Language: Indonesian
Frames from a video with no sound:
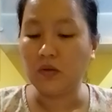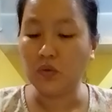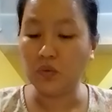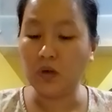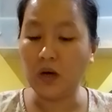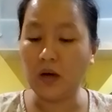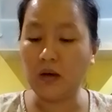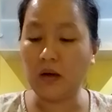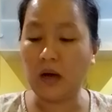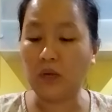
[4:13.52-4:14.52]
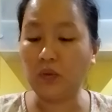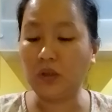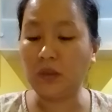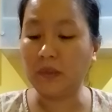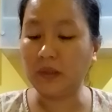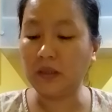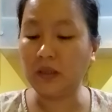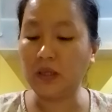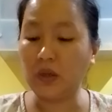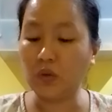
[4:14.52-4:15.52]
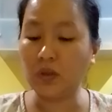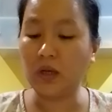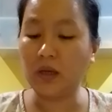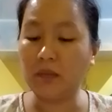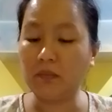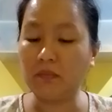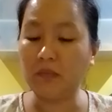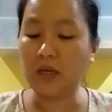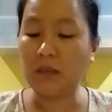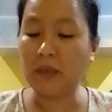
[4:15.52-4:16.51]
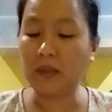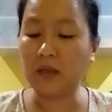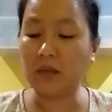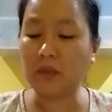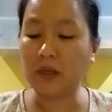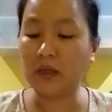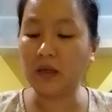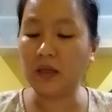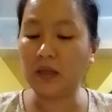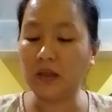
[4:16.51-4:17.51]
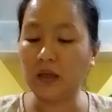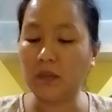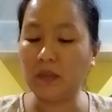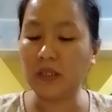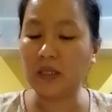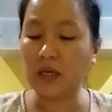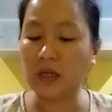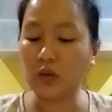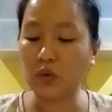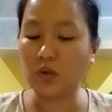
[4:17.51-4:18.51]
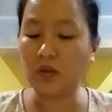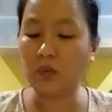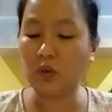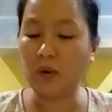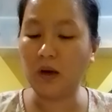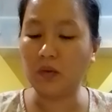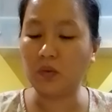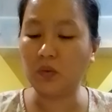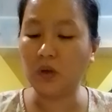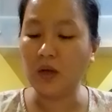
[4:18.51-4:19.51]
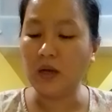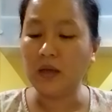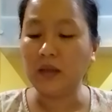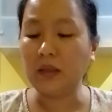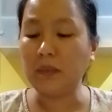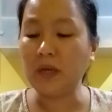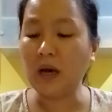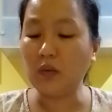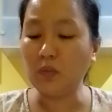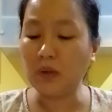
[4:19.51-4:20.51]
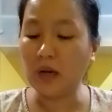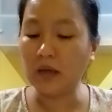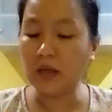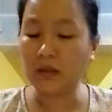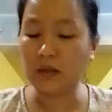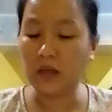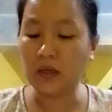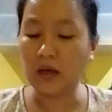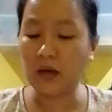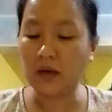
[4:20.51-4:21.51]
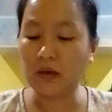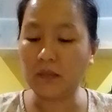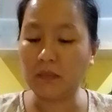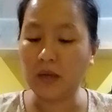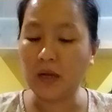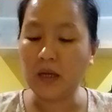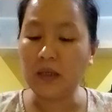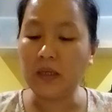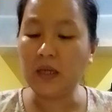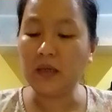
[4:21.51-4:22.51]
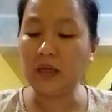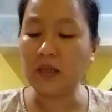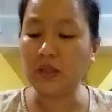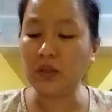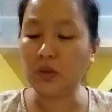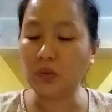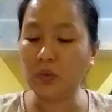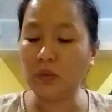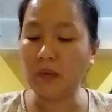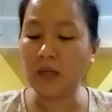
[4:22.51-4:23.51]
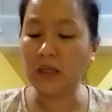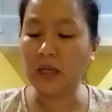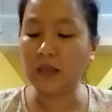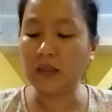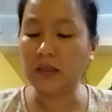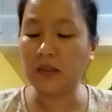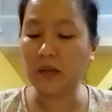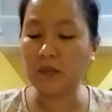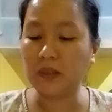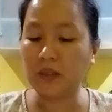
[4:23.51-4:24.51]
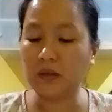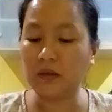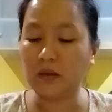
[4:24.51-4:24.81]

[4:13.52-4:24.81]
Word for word: Juga aku tidak pergi ke Yerusalem mendapatkan mereka yang telah menjadi rasul sebelum aku, tetapi aku berangkat ke tanah Arab dan dari situ kembali lagi ke Damsik.